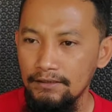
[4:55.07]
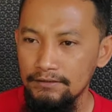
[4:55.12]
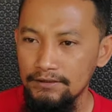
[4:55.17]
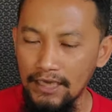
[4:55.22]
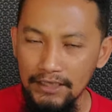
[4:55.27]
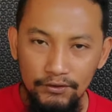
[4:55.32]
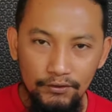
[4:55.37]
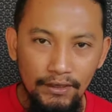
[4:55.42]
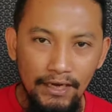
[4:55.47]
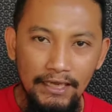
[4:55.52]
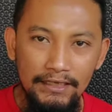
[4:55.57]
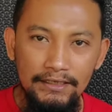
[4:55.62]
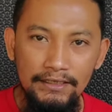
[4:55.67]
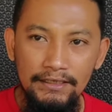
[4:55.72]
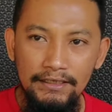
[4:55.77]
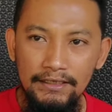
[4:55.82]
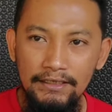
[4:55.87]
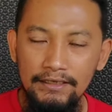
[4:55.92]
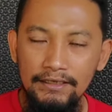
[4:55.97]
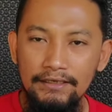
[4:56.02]
jatuh
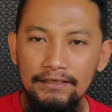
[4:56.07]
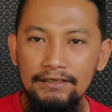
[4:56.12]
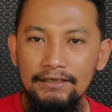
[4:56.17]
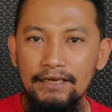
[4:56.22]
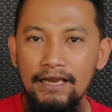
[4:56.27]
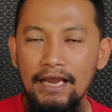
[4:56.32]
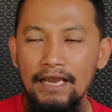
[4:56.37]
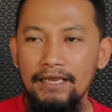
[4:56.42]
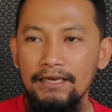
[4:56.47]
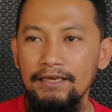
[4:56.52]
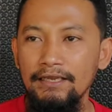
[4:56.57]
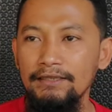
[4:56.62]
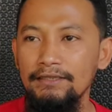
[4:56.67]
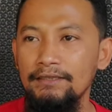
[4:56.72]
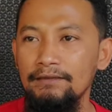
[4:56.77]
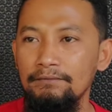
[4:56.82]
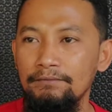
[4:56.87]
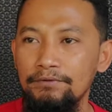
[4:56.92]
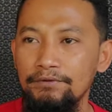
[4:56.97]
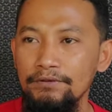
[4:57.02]
lagi akhirnya
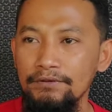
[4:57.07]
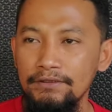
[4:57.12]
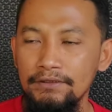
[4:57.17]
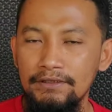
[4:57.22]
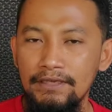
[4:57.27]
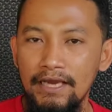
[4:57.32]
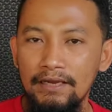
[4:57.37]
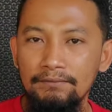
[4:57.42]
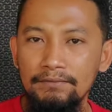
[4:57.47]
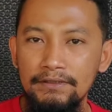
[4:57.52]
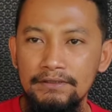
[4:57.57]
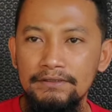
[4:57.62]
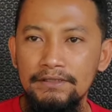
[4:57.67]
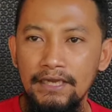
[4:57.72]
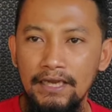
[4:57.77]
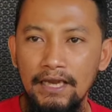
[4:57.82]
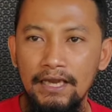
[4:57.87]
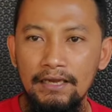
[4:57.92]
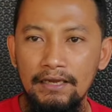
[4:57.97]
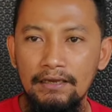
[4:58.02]
burung tidak
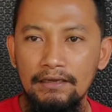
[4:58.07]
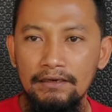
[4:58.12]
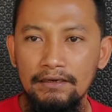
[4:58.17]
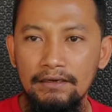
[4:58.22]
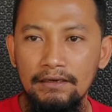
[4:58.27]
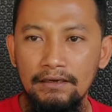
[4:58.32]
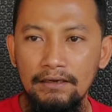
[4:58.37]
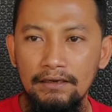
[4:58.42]
bisa